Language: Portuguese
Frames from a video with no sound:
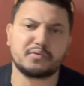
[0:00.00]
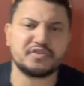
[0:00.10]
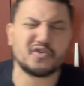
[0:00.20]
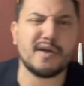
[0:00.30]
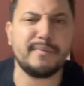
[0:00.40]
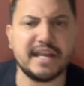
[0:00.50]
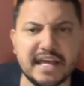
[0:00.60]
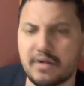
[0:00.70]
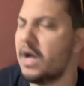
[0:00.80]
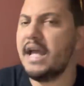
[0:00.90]
com o score
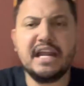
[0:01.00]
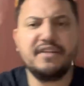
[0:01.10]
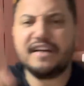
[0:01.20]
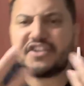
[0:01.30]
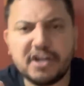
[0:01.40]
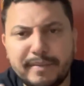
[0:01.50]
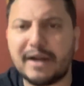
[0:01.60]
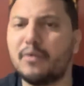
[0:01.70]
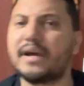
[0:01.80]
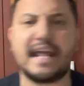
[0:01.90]
maneiro, ele vai te liberar
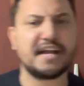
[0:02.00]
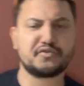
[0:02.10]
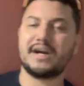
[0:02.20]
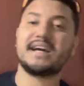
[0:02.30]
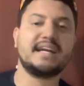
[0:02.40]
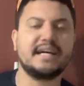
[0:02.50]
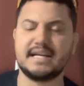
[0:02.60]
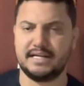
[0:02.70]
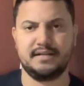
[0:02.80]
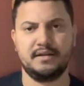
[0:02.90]
o crédito, a
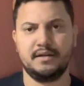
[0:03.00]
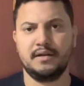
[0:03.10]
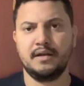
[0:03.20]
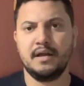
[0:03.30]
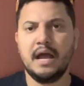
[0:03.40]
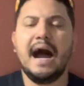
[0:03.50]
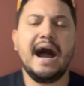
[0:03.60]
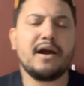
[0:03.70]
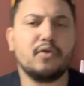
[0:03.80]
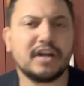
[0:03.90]
grana.
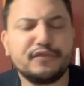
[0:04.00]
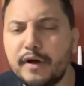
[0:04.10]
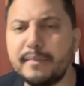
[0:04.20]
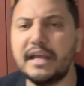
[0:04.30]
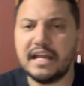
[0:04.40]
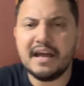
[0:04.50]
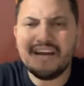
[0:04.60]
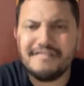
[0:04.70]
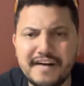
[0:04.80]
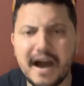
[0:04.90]
Agora, família,
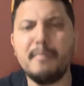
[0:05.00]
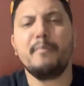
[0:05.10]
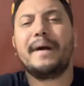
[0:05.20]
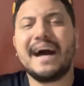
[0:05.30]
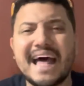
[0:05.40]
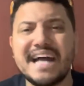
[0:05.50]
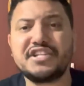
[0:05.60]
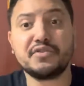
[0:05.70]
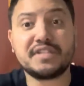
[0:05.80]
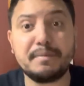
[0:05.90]
vamos parar de
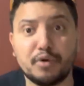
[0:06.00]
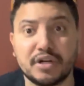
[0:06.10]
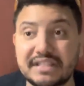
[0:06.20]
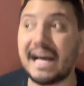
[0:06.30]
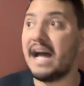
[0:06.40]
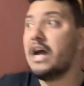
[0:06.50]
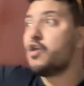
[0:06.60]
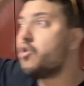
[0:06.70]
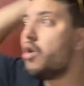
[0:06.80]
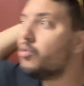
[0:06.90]
nos importar
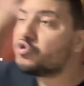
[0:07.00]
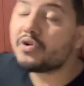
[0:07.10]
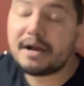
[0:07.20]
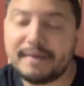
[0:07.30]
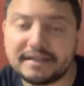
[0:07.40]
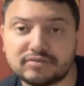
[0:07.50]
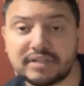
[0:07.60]
com o julgamento